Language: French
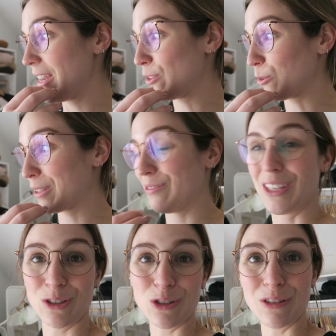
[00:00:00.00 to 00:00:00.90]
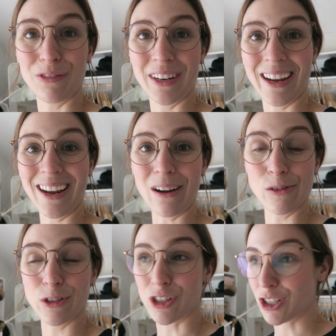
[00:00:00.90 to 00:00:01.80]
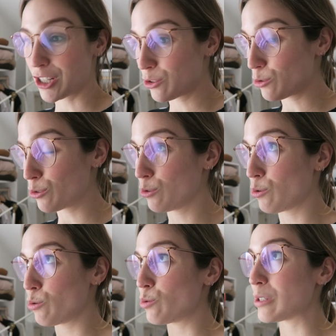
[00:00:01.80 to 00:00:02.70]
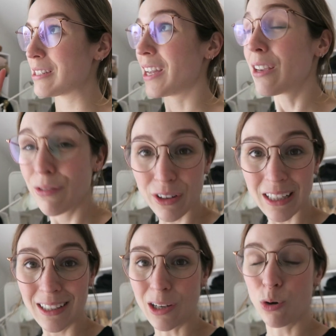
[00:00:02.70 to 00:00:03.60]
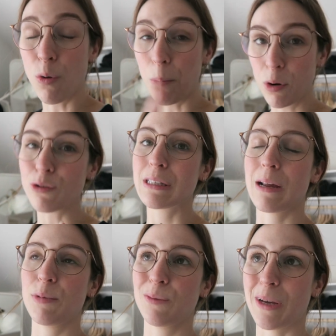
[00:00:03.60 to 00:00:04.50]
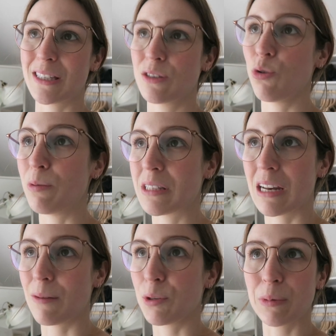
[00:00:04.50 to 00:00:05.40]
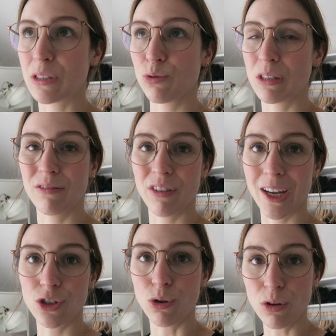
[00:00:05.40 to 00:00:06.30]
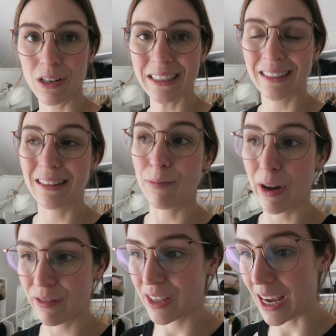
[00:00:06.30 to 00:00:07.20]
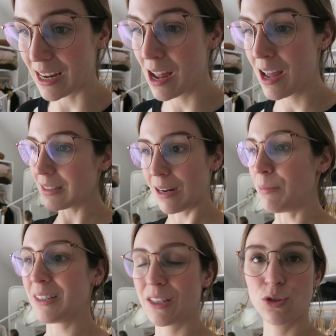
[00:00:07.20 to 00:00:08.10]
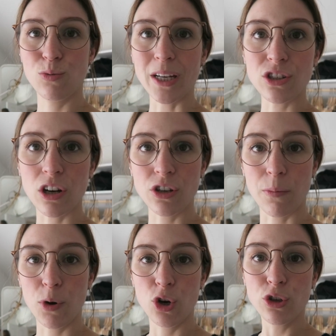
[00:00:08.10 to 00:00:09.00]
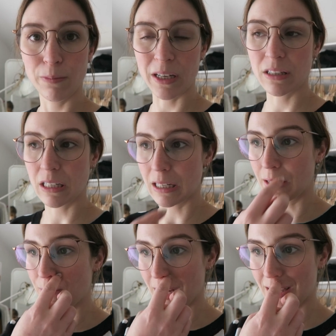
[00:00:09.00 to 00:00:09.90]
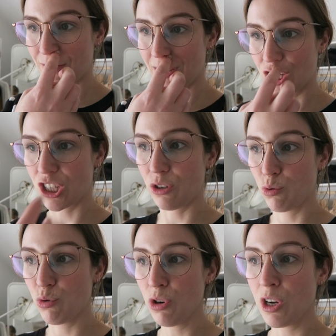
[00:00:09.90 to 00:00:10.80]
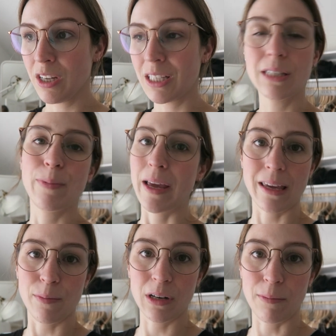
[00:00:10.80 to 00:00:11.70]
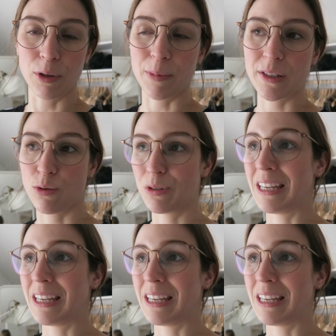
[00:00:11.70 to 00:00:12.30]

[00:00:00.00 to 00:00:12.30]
Et donc, ils viennent juste de finir. On a changé toutes nos cinq fenêtres en haut, plus la porte patio, parce que la porte patio, c'est une vraie joke, là. Elle était tellement vieille, tellement désuète. Genre, il n'y a pas une personne, honnêtement, qui venait chez nous qui se plaignait pas de la porte patio.